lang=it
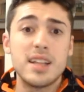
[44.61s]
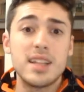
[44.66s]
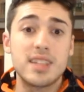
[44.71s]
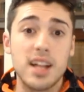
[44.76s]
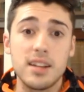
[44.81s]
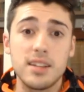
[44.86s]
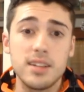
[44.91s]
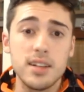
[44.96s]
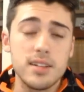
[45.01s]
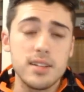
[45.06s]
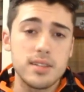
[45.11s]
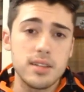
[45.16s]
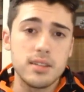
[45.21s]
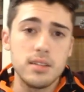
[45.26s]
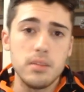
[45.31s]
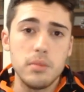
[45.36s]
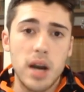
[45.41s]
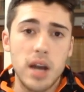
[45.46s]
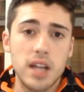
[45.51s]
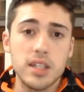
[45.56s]
tra tre
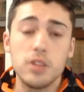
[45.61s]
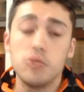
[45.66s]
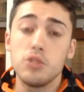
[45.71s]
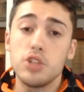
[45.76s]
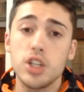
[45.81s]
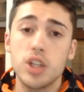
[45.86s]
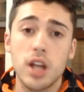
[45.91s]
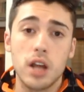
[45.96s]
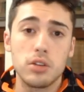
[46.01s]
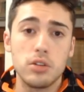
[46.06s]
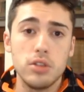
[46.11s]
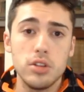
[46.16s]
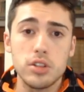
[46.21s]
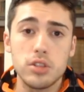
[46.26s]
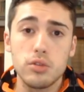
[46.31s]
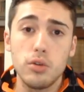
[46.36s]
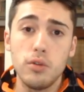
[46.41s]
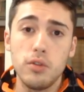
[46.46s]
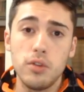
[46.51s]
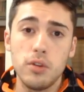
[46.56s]
settimane usciranno gli
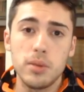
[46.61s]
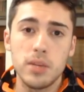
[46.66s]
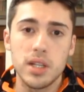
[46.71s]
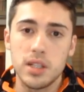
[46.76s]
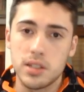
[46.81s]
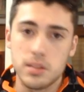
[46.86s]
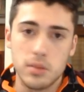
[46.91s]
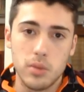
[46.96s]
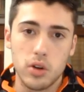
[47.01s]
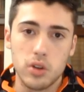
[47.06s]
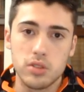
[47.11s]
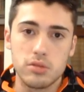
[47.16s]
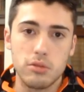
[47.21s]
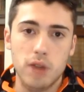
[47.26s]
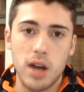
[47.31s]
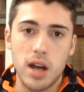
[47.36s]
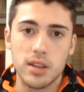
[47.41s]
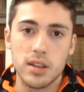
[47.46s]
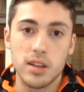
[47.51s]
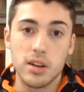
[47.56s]
Scoof per l'Xbox
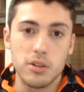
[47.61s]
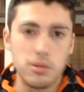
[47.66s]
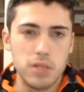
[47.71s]
One.